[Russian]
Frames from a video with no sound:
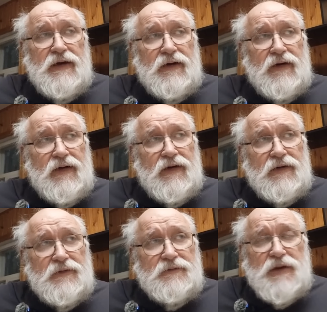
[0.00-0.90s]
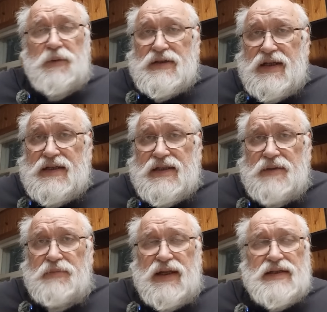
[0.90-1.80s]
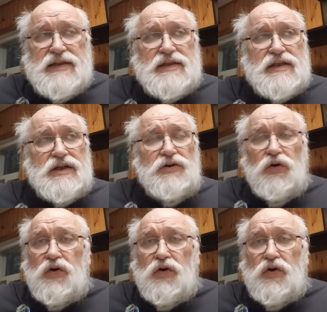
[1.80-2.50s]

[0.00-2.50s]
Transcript: а, в непосредственной близости